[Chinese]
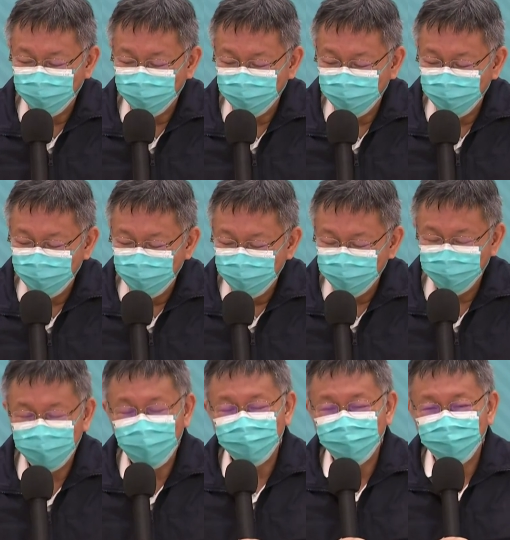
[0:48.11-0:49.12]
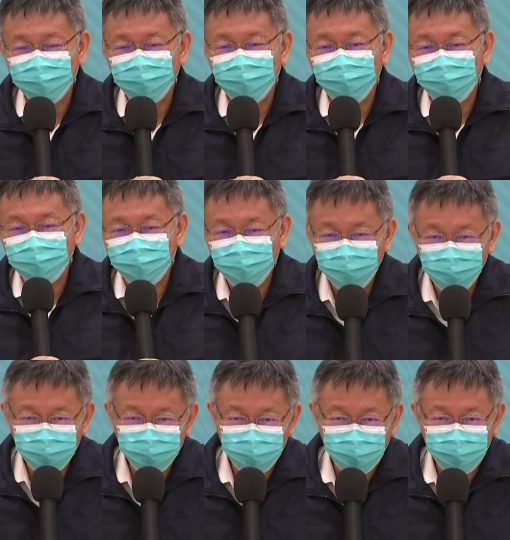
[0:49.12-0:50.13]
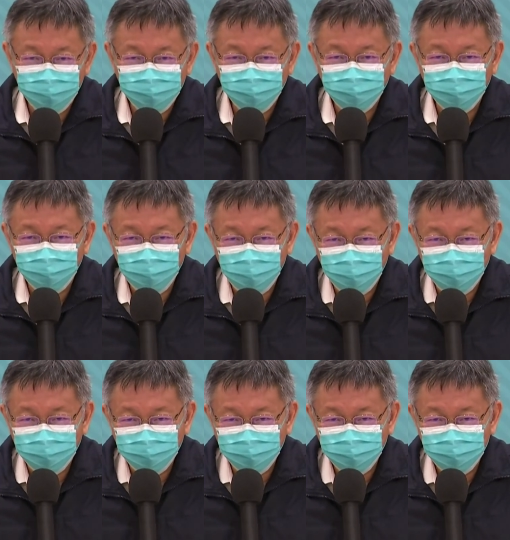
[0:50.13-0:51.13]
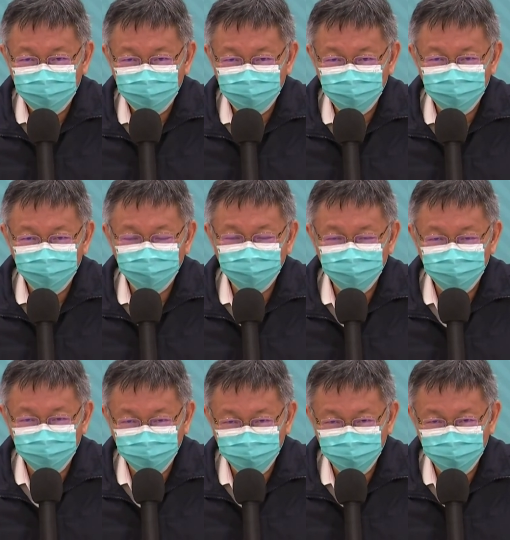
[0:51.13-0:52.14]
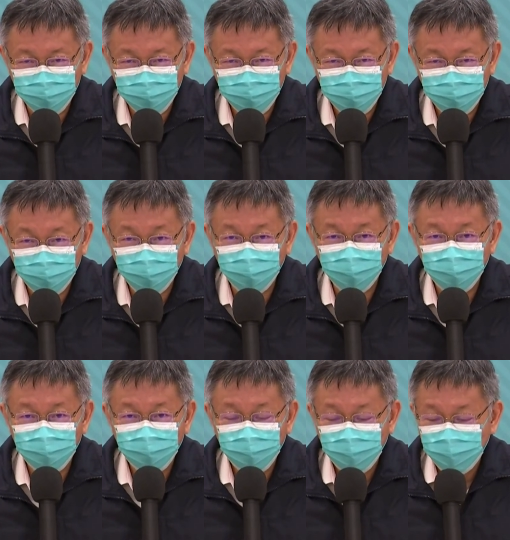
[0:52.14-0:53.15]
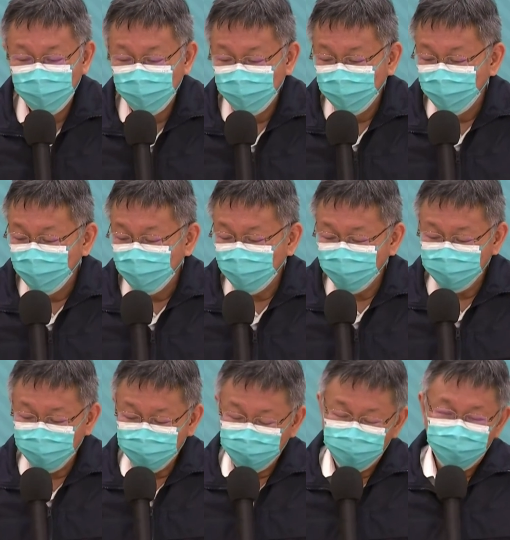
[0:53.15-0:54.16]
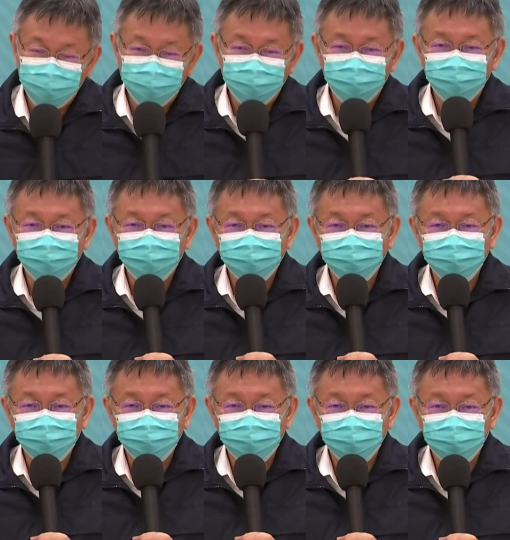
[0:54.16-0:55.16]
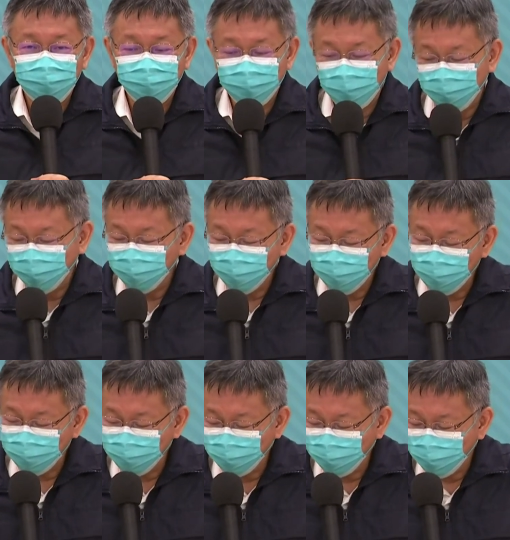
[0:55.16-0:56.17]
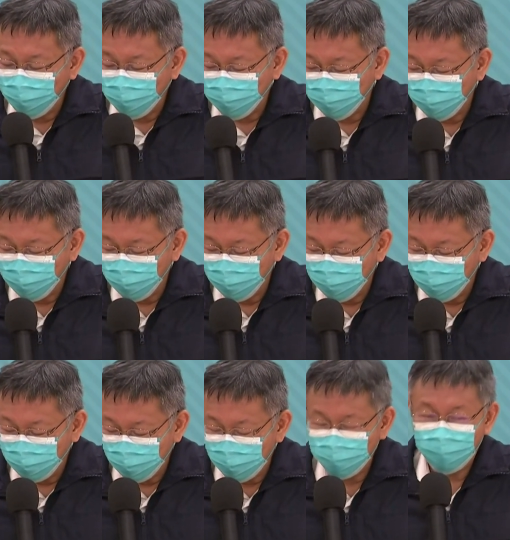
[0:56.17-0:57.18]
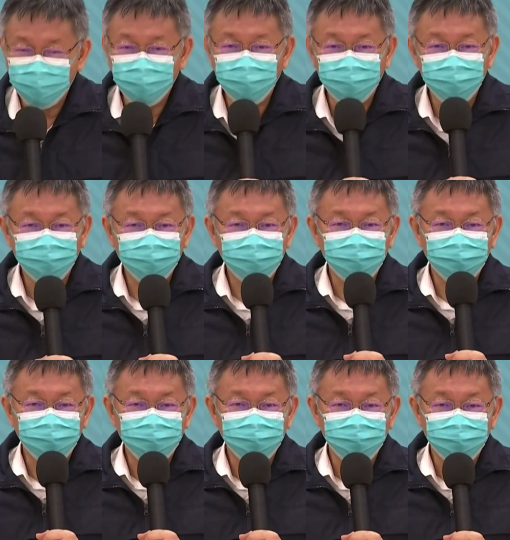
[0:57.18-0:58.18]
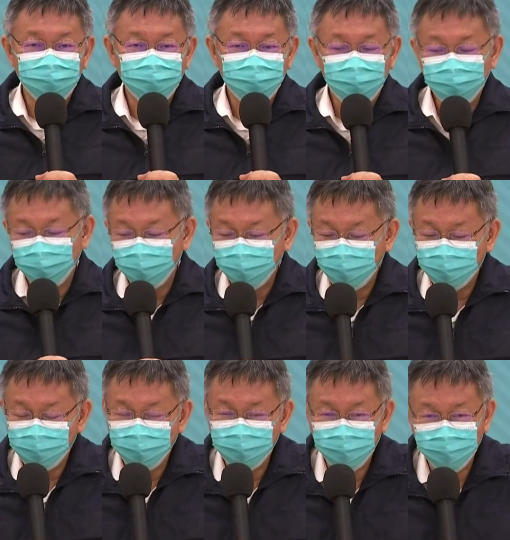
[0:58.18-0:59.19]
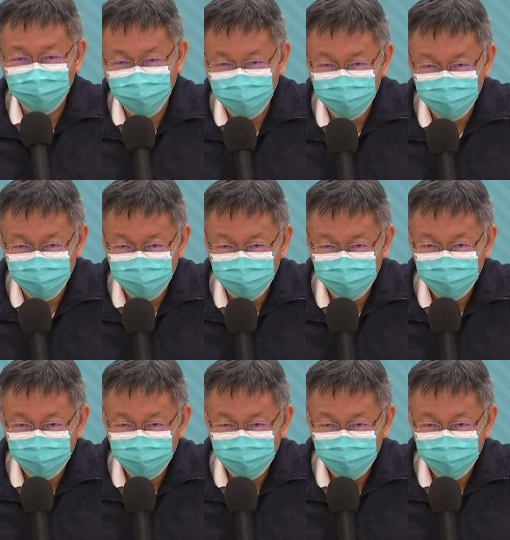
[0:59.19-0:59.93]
哦，所以再讲一遍哦，社会住宅是用盖的，不是用收的哦。那你们整天都不做事哦，永远在规划中，也没有做任何事，每天在批评别人。